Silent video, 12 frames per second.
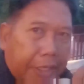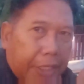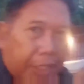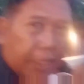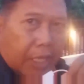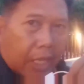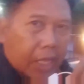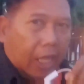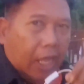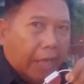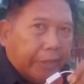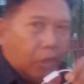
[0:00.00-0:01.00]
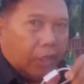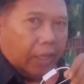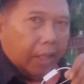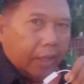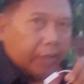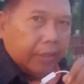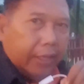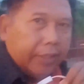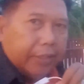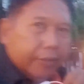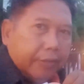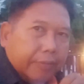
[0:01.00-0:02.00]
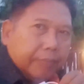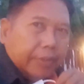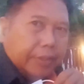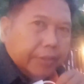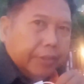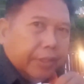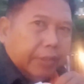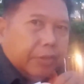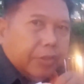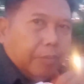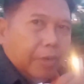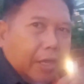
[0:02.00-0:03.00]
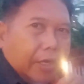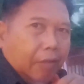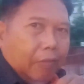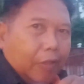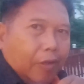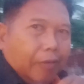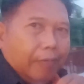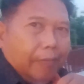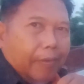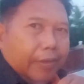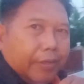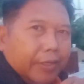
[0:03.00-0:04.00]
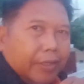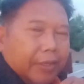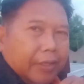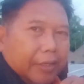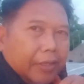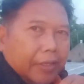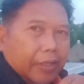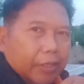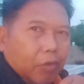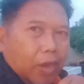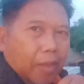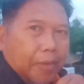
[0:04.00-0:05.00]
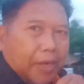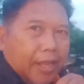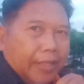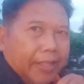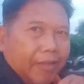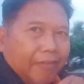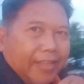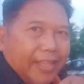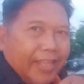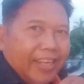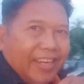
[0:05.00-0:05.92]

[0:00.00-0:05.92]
di Hard Rock. Nah, ini Nah, ini ini kolam renangnya oke. Okay.